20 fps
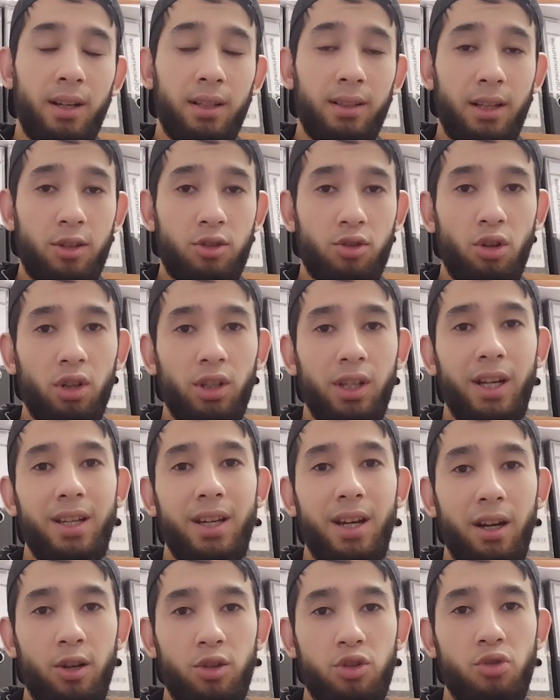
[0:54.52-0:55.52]
Настолько
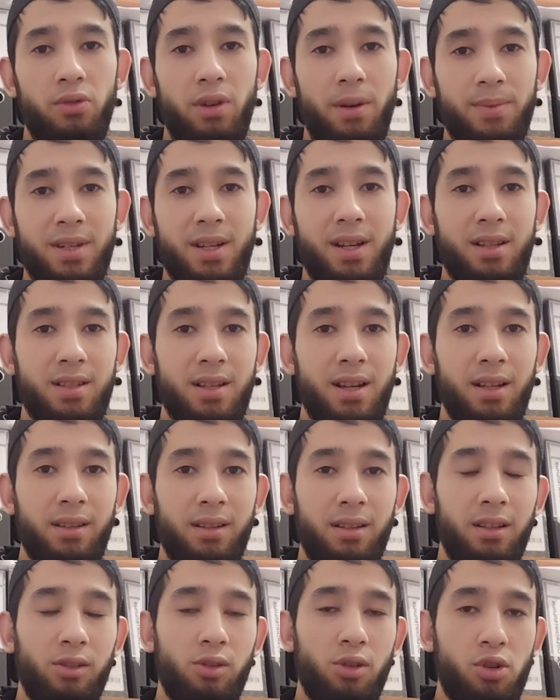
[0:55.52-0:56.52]
я хочу вам сказать,
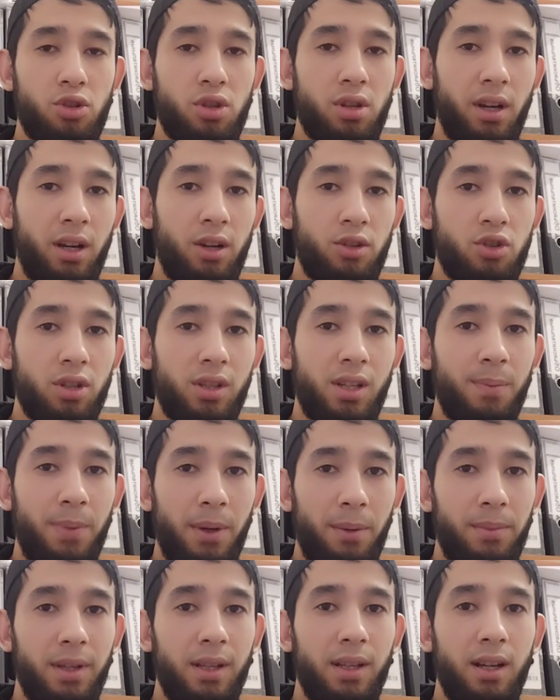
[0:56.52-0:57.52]
и то, что я хочу
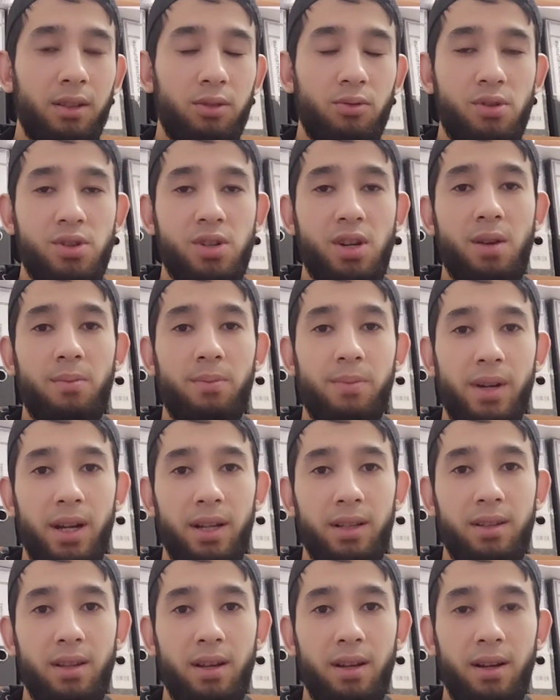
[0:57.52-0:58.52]
напоминать, уважаемые
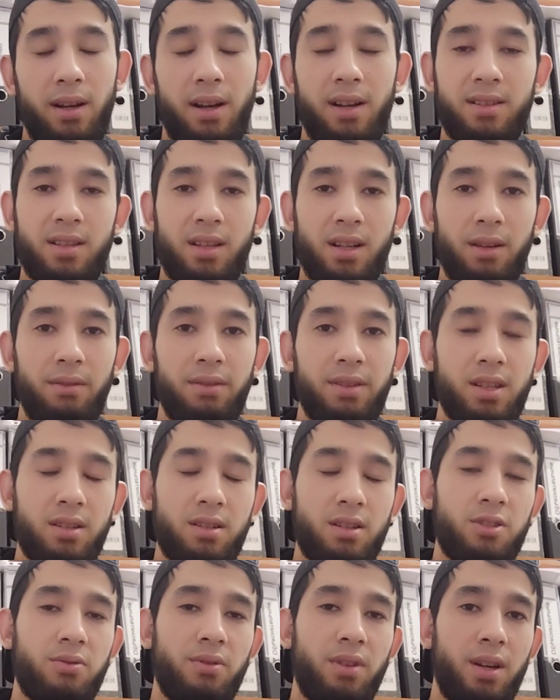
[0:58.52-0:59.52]
братья, остановитесь
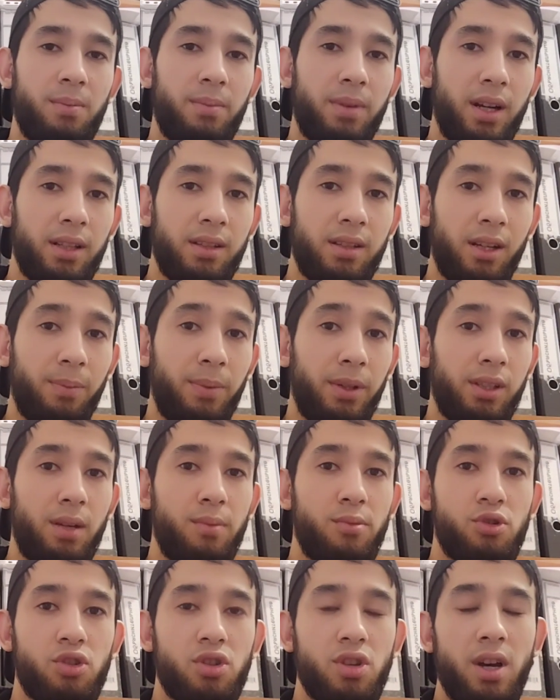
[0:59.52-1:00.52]
со своим братьях,
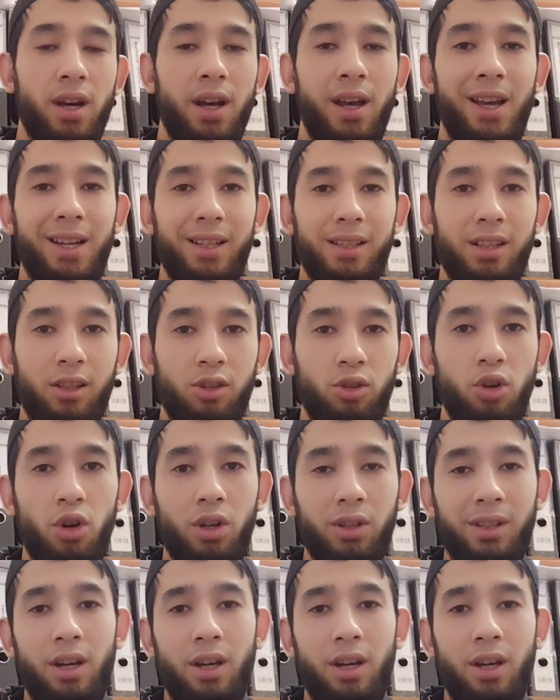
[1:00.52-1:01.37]
потому что TikTok